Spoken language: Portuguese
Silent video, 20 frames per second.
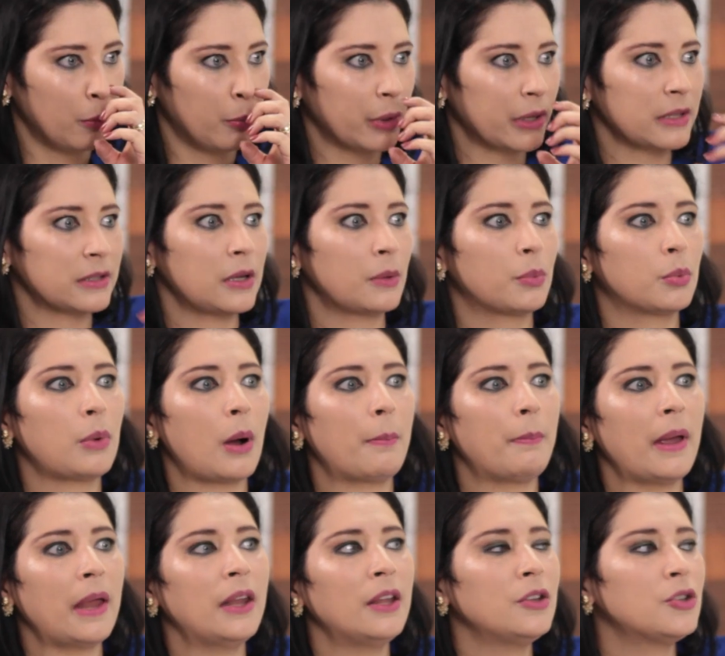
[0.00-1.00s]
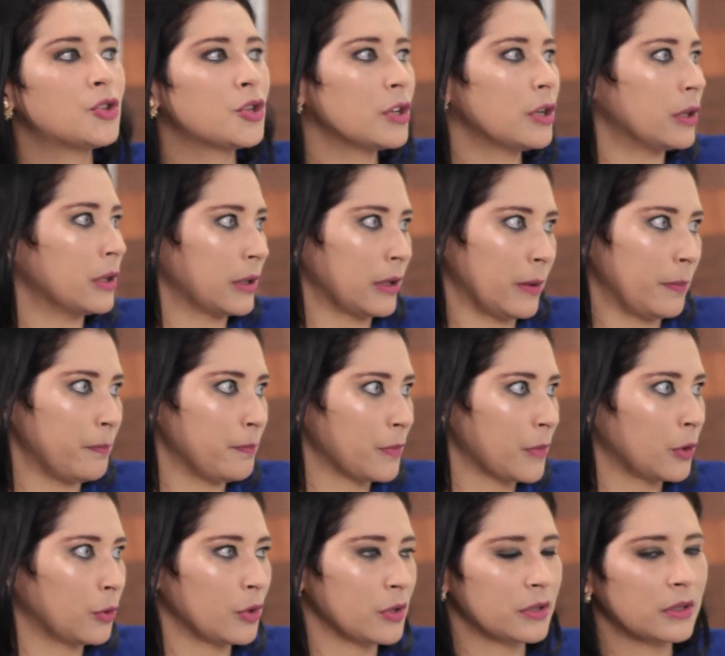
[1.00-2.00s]
por exemplo, uma pele indiana,
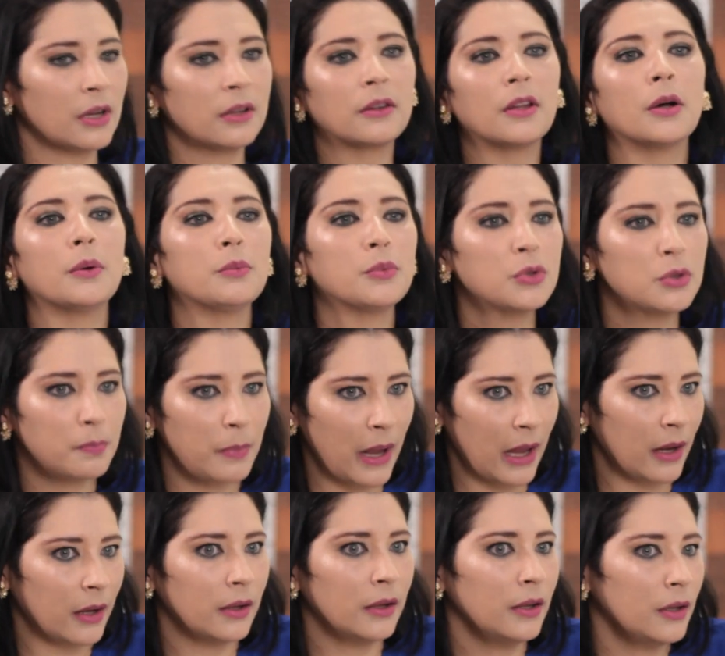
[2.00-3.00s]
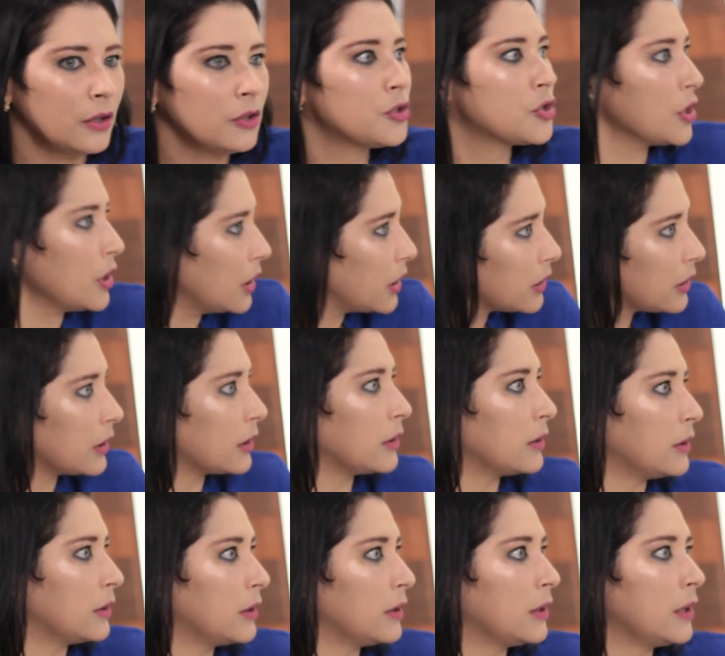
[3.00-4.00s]
nós tratamos pele
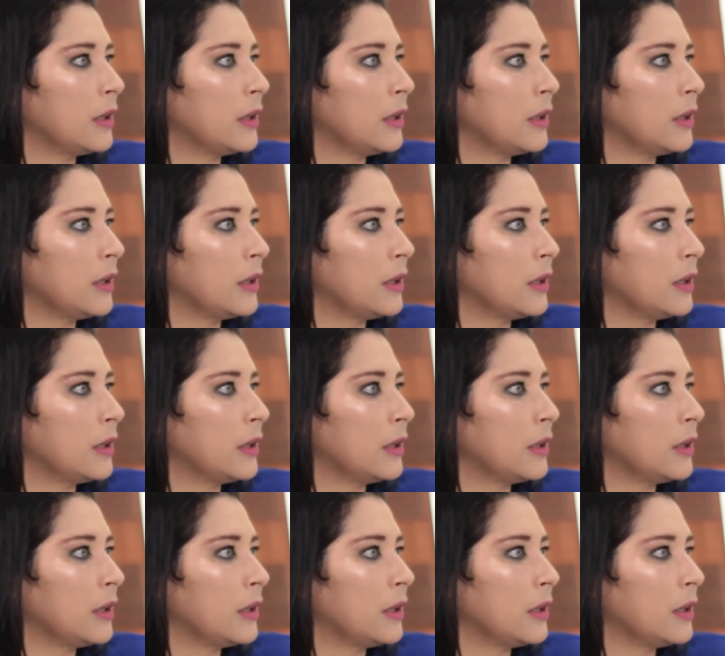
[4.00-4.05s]
indiana.